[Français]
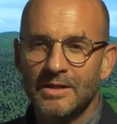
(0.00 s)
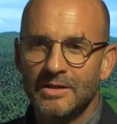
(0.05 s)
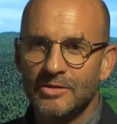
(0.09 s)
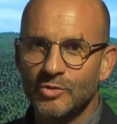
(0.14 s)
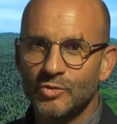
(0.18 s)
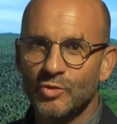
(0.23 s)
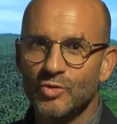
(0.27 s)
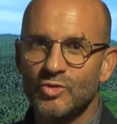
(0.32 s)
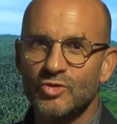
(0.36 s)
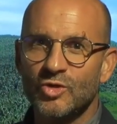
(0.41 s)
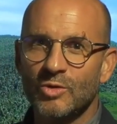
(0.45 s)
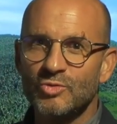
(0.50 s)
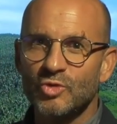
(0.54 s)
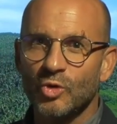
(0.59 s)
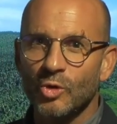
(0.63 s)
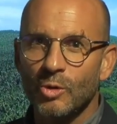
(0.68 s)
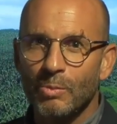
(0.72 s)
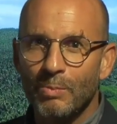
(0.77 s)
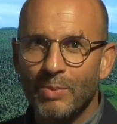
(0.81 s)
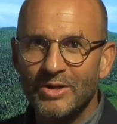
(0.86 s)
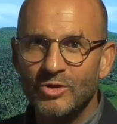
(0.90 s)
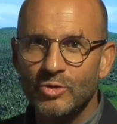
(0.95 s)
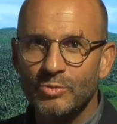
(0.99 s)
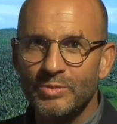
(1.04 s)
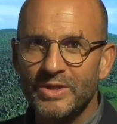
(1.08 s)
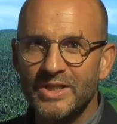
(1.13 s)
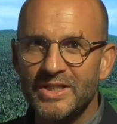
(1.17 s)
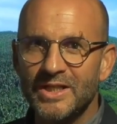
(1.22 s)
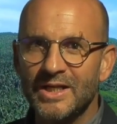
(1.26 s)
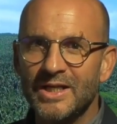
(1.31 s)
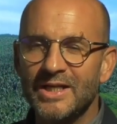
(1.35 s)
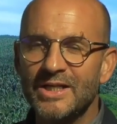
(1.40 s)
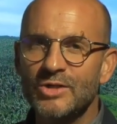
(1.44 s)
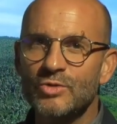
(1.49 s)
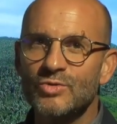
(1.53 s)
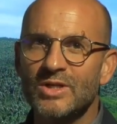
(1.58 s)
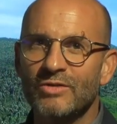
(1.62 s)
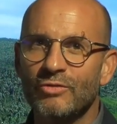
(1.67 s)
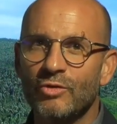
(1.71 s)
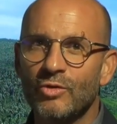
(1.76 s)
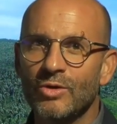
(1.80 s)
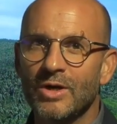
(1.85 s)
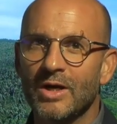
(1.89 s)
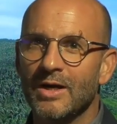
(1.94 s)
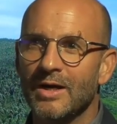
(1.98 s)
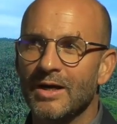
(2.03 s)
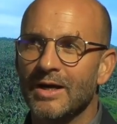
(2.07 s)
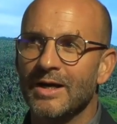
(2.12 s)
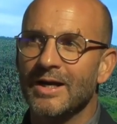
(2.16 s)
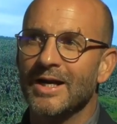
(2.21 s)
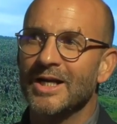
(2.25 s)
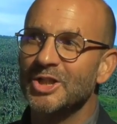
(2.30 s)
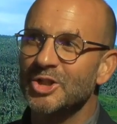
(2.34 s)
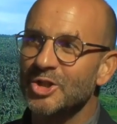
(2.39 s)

Euh, nous sommes sur le plateau média et nous avons la,